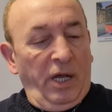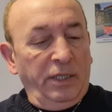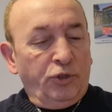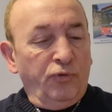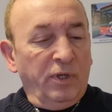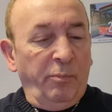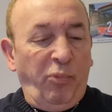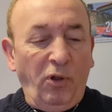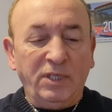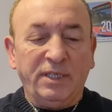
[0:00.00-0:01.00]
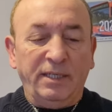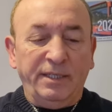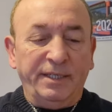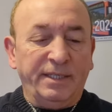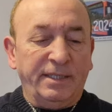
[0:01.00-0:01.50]
alles schön
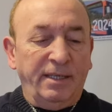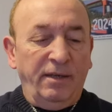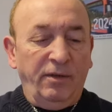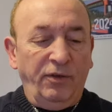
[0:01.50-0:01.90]
gepolstert ist.